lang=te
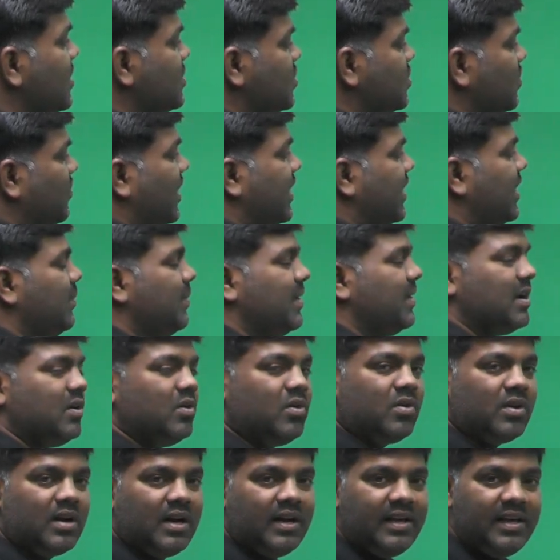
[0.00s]
సో వాటిని మీకు
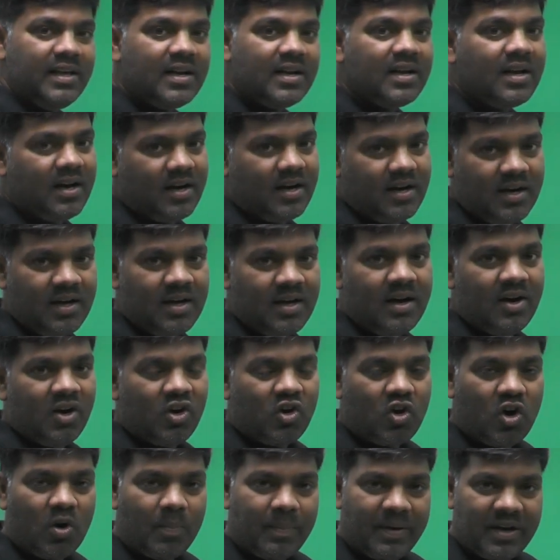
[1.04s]
క్లియర్గా
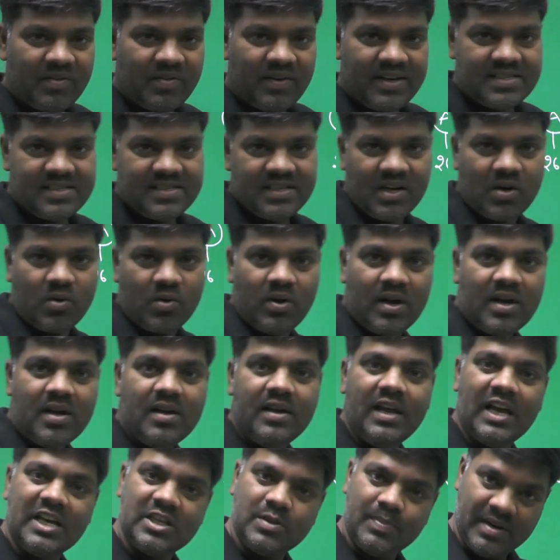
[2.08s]
టాపిక్ వైజ్గా కూడా
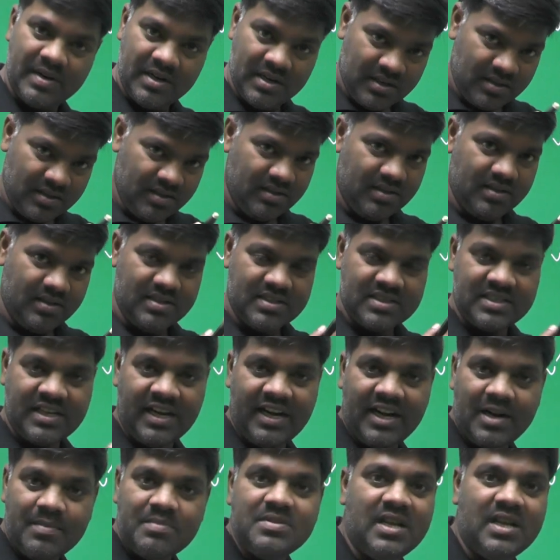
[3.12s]
ఎక్స్ప్లెయిన్
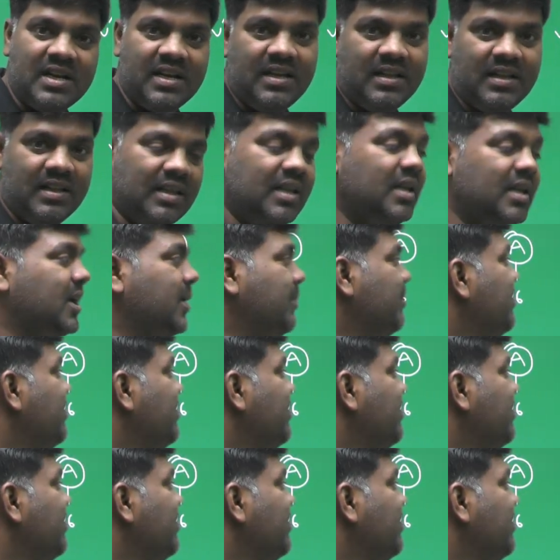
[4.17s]
చేయడం జరిగింది